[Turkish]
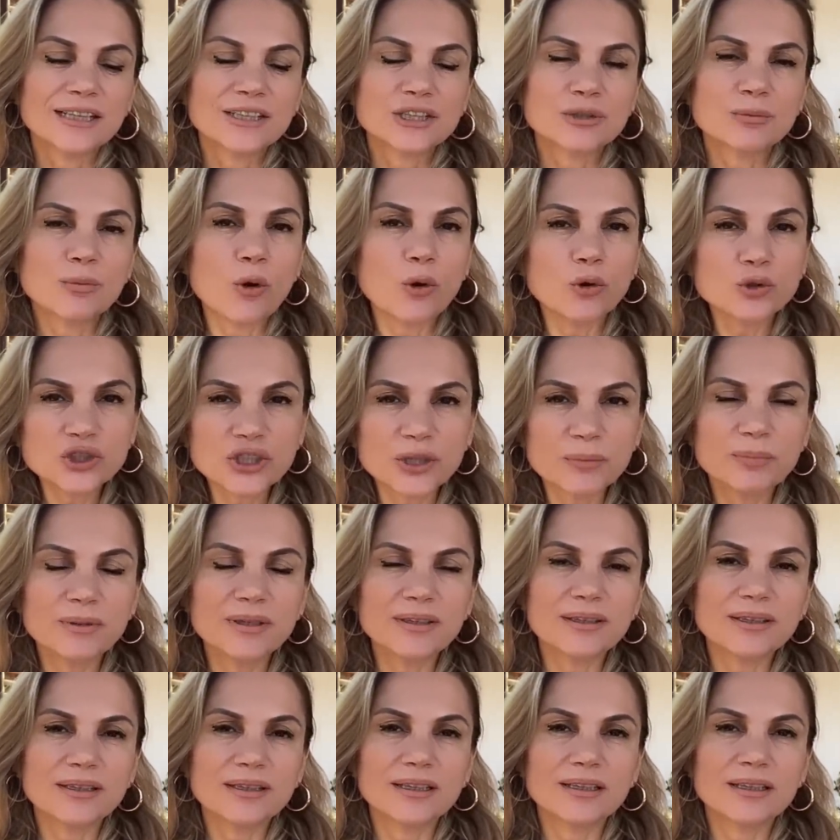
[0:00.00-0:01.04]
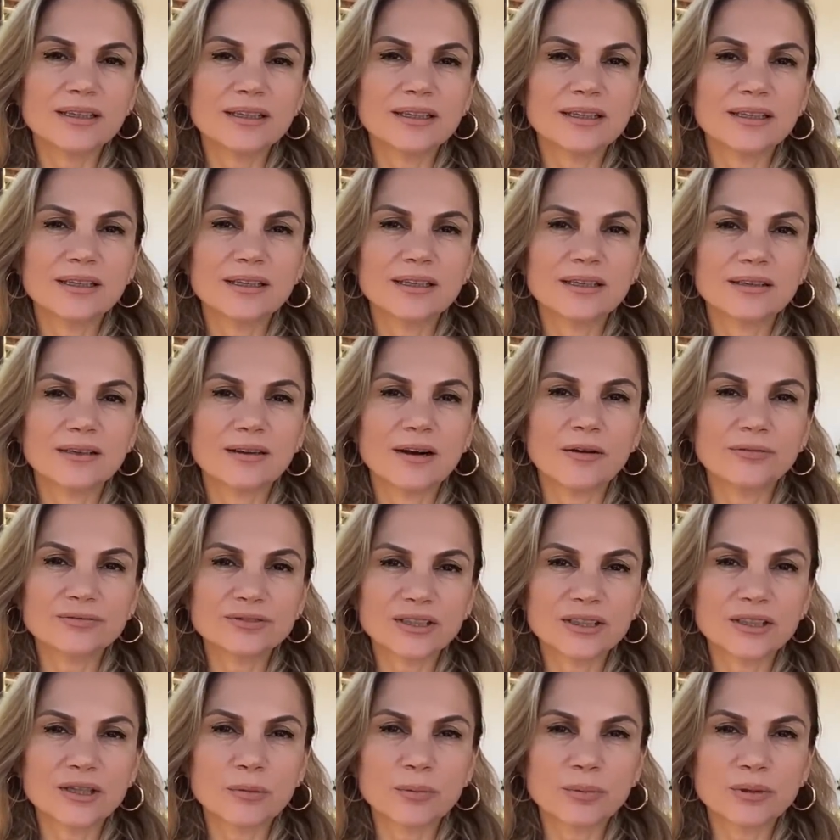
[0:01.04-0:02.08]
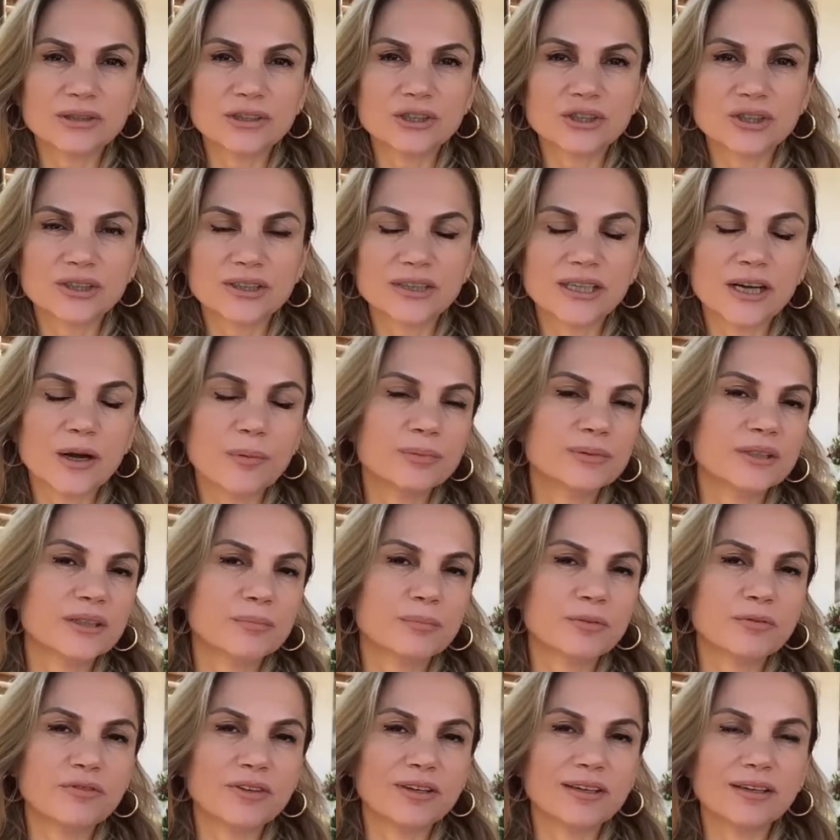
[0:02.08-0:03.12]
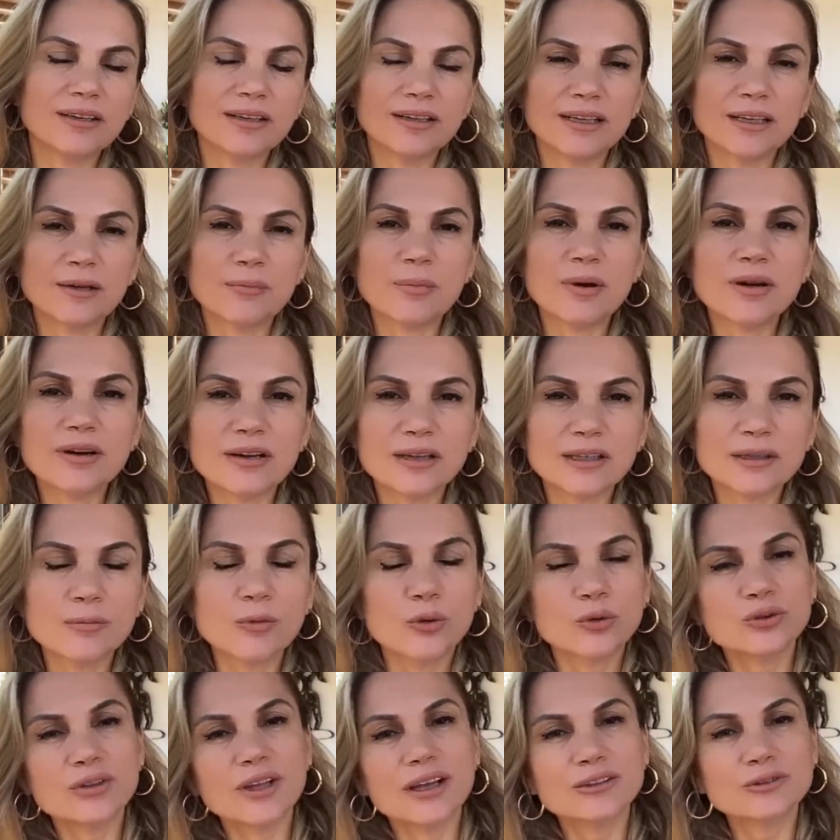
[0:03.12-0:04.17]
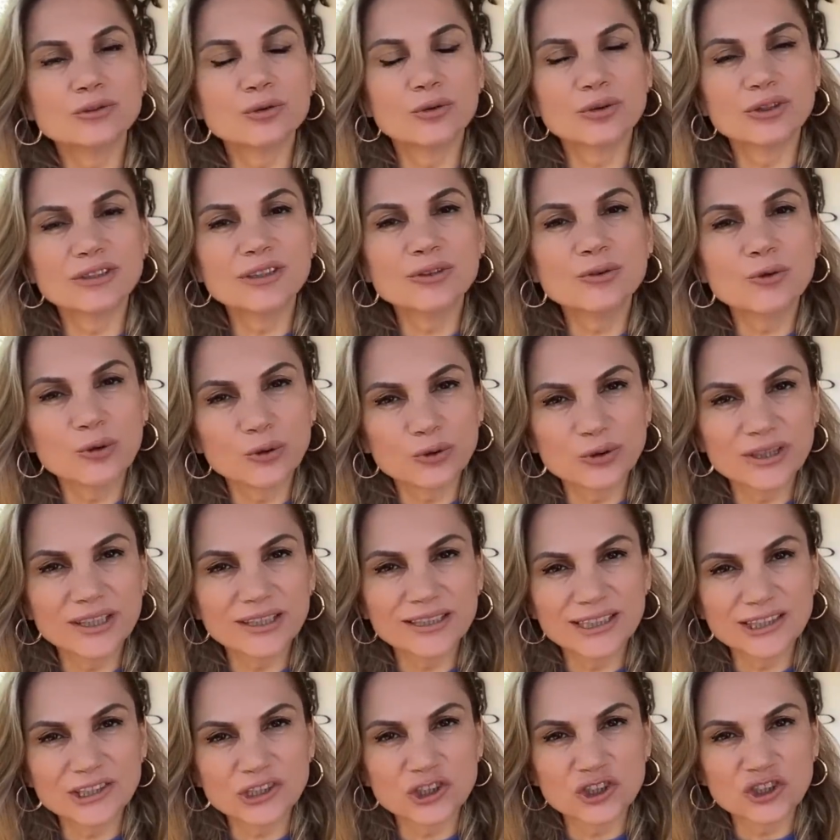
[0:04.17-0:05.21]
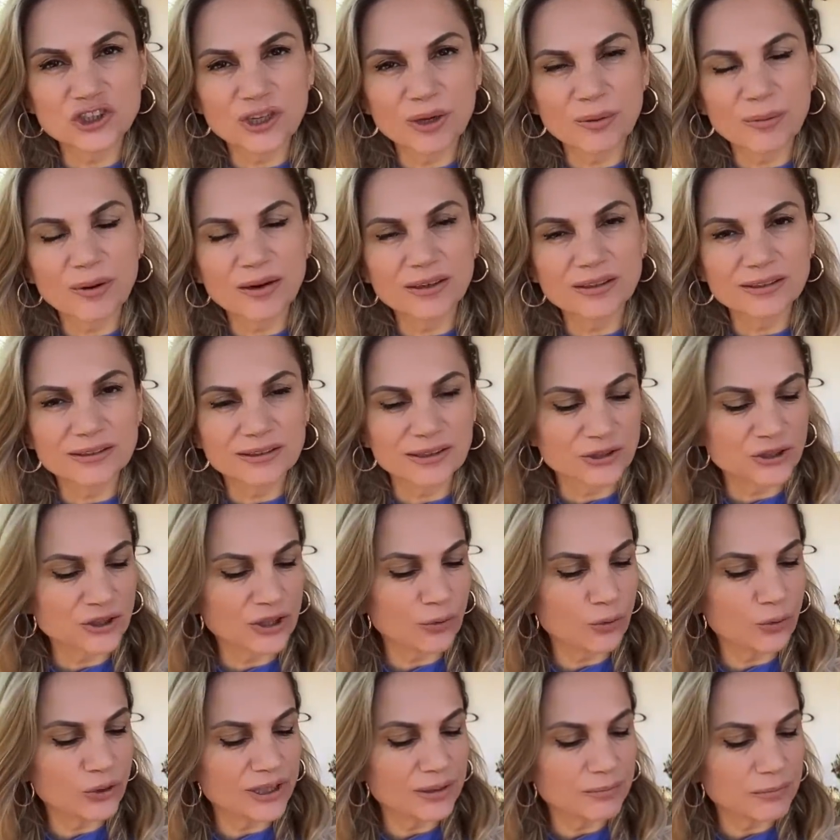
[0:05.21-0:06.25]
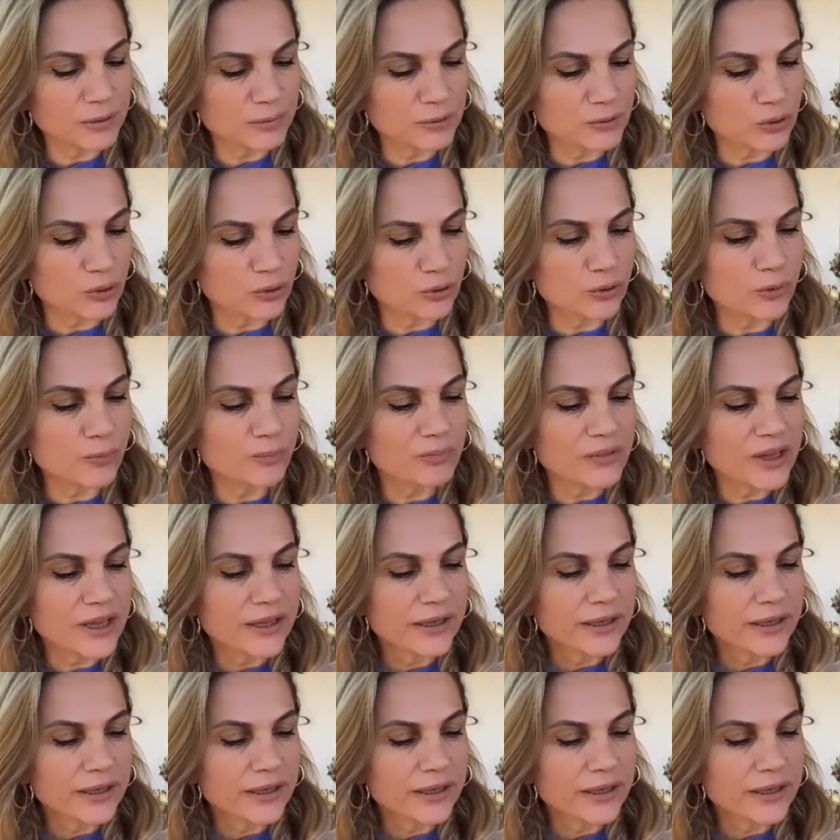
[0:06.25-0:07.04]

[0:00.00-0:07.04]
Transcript: Şimdi önce bir e, hafta kapanışını yaptık. Bir verilere bakalım. Ondan sonra da konuya geçeceğim arkadaşlar. Önemli bir konu.